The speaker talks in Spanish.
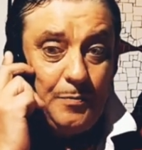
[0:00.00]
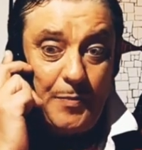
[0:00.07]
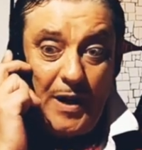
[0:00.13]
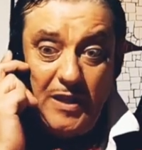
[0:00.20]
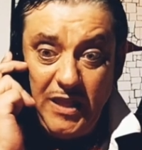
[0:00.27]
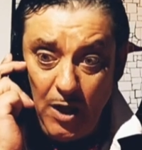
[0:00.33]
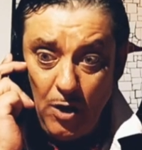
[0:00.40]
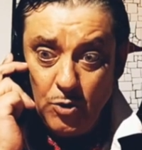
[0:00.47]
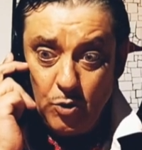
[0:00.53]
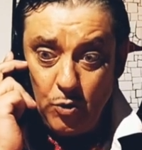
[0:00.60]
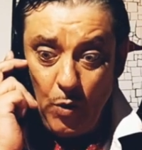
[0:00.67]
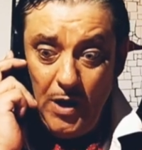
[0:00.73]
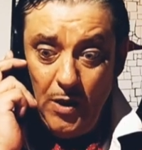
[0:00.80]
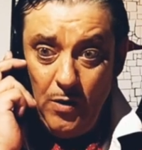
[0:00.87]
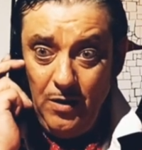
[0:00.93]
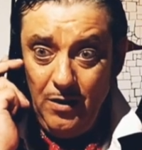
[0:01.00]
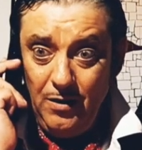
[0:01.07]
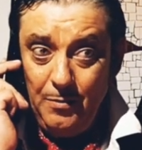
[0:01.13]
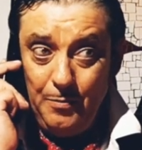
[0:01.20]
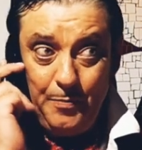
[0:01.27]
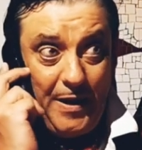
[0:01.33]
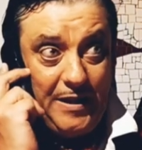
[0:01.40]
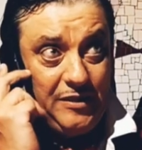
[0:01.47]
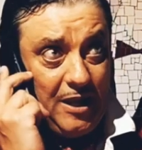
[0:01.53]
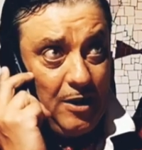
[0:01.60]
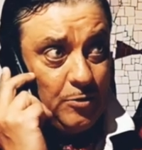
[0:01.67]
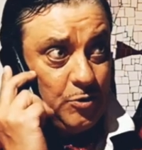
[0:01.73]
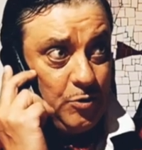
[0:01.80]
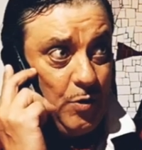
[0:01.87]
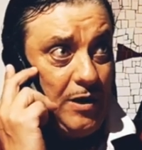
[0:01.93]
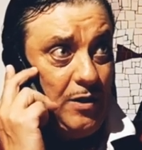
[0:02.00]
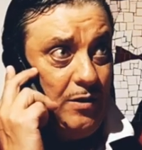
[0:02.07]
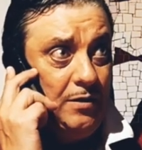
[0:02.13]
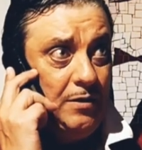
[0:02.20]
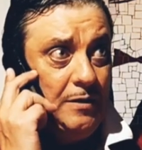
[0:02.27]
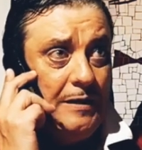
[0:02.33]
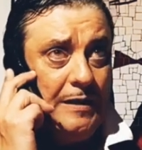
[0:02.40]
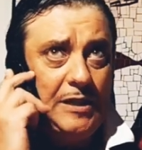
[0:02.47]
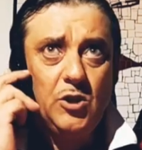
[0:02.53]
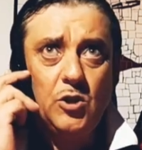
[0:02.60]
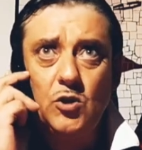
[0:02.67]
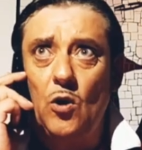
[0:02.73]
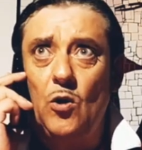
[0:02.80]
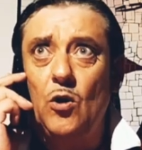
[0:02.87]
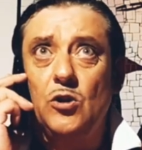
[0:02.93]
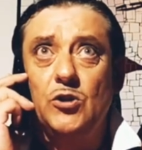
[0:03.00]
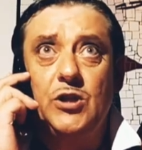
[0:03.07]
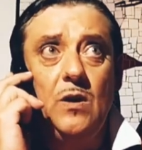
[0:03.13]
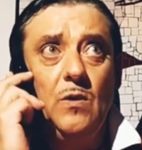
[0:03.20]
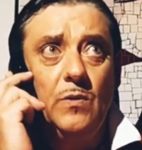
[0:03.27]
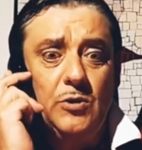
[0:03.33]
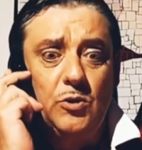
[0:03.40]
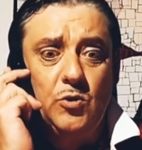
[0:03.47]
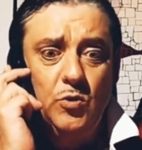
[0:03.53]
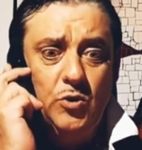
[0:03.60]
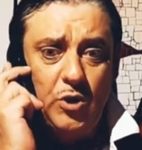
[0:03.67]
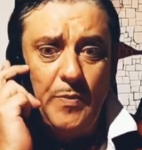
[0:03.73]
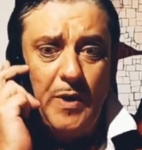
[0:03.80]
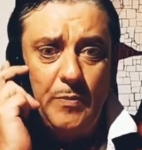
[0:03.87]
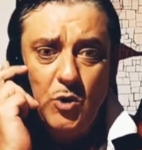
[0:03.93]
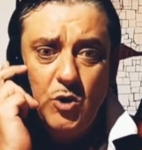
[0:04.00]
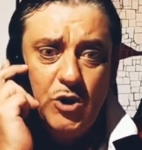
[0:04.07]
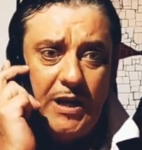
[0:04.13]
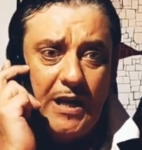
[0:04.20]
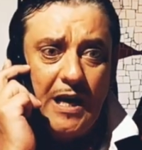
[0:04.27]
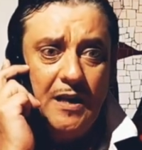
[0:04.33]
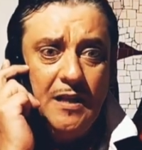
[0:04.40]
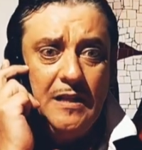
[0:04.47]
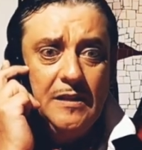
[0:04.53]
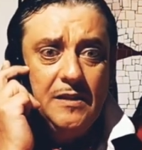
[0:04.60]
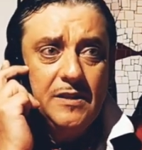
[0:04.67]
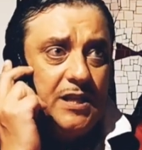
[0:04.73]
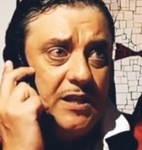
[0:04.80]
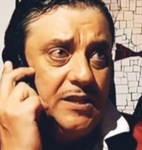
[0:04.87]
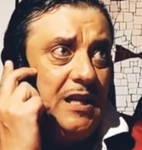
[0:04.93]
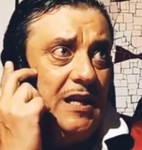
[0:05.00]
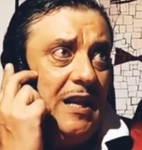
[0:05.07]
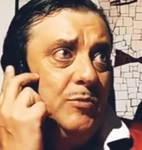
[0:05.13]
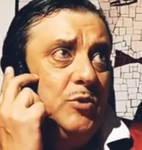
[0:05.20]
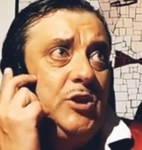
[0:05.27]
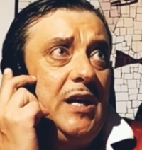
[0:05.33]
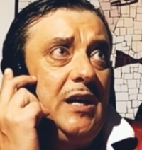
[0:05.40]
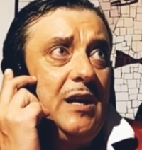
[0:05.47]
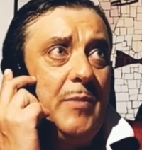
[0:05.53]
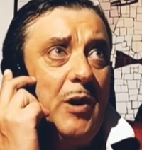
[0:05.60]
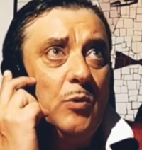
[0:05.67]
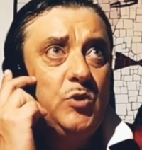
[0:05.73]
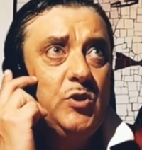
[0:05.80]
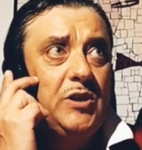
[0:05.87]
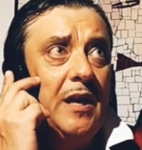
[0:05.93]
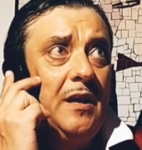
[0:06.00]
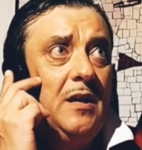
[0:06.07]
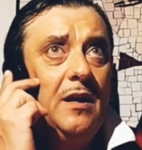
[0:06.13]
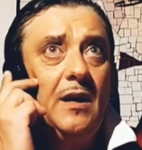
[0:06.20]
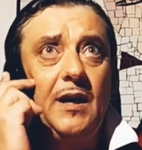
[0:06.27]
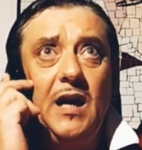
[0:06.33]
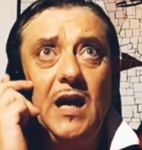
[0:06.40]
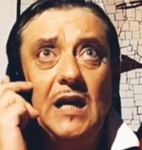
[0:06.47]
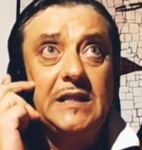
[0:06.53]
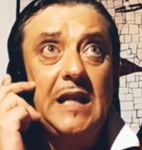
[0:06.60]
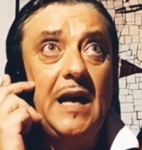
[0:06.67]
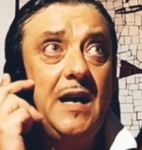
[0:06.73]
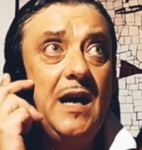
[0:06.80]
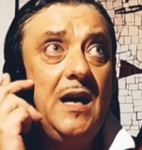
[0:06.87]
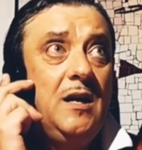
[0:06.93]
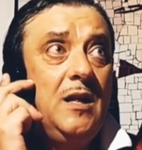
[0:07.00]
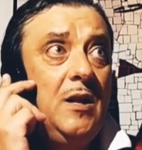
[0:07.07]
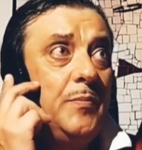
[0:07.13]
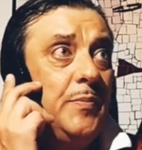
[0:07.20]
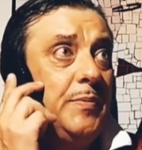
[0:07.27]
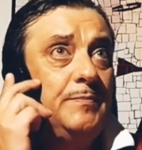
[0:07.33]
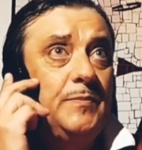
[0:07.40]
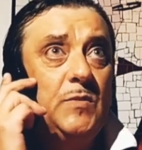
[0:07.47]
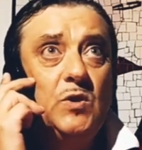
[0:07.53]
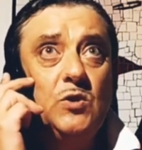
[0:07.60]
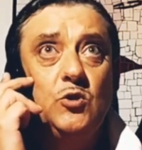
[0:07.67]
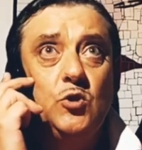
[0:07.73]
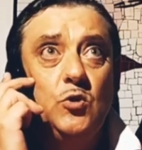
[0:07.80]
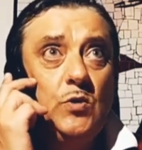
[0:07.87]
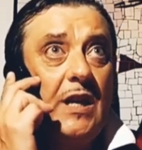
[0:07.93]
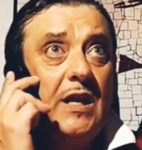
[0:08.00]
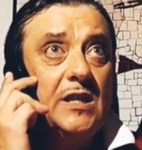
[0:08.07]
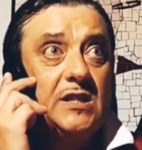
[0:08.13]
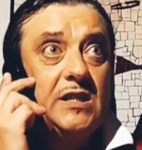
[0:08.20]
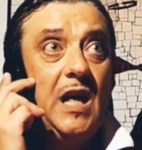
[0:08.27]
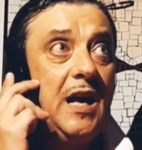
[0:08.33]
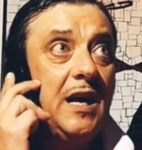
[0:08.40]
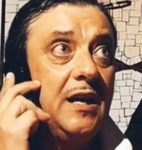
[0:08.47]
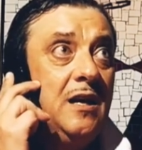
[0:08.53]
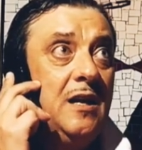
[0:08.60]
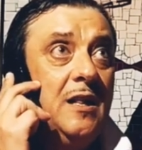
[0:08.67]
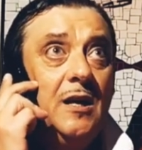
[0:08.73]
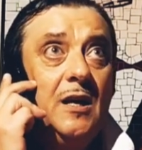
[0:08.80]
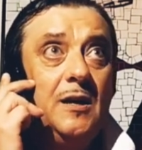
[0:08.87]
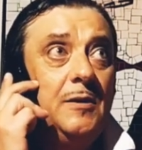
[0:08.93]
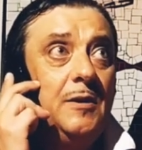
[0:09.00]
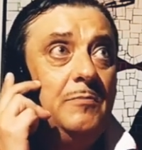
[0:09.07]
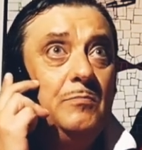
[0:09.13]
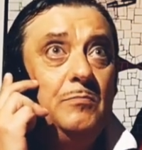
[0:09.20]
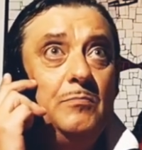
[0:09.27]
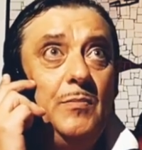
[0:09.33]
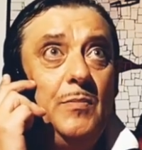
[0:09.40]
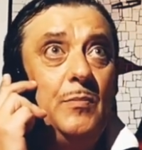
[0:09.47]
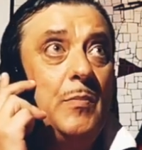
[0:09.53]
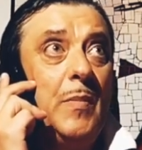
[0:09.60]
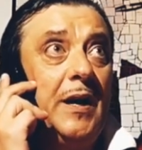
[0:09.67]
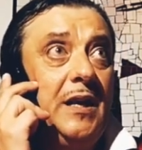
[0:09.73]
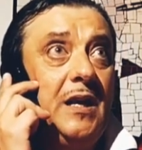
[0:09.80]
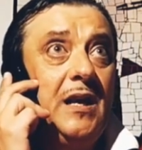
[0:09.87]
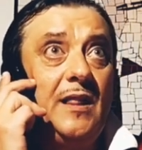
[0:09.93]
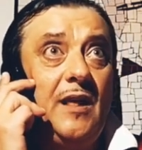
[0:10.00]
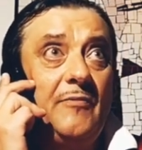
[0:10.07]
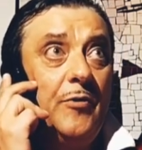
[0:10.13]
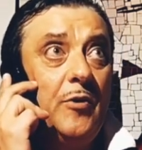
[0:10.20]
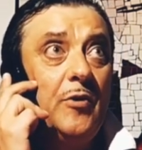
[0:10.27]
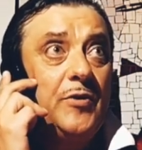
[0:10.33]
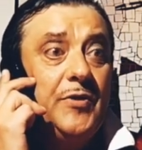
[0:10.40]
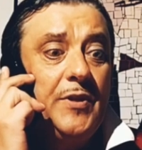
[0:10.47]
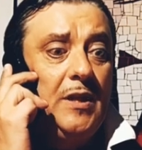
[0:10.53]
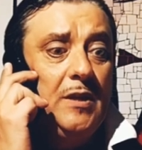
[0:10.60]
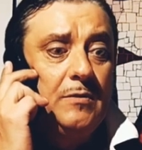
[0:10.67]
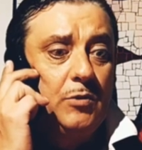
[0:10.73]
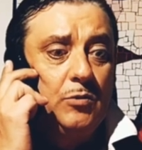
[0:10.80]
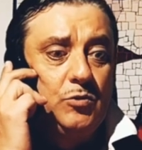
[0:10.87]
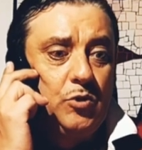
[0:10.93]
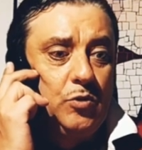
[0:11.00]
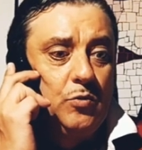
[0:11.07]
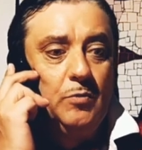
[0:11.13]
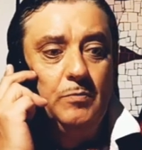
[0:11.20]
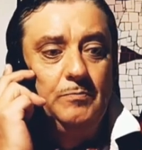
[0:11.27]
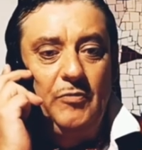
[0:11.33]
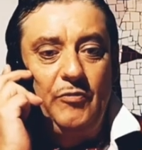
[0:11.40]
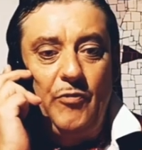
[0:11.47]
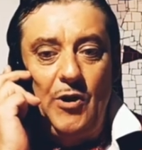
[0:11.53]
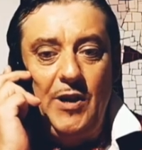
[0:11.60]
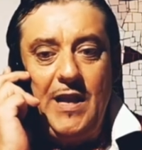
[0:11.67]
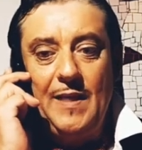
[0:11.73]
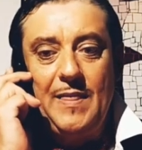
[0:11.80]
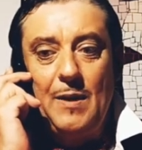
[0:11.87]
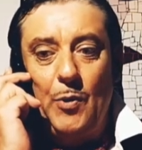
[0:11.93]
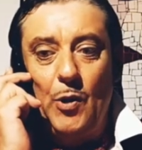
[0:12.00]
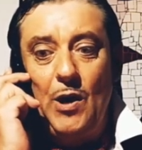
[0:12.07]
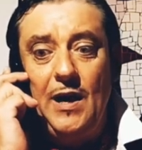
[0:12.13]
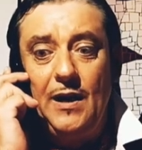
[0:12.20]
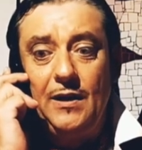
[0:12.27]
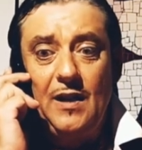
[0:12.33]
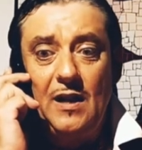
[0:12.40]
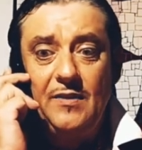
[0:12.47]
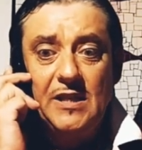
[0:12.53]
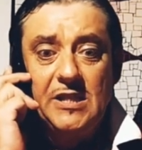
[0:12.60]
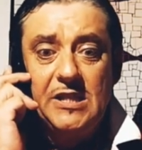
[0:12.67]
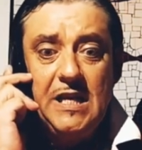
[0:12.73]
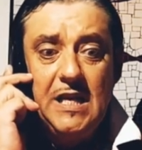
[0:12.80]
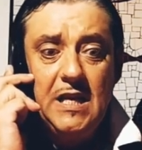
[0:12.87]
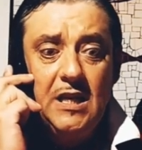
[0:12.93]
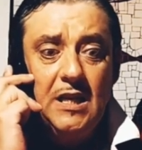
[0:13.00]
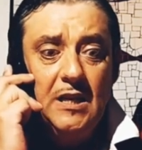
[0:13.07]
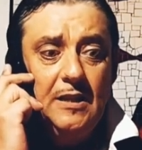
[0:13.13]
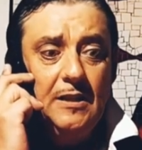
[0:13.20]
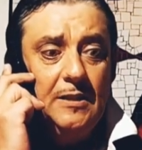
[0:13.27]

Paz y consuelo. Paz y consuelo. Eso solo lo consigo cuando escucho mi música. Sí, sí, la música que me gusta. Recatana, Sudinestar, mm, eh, eh mm, Marika con su foliada polar del CSIC.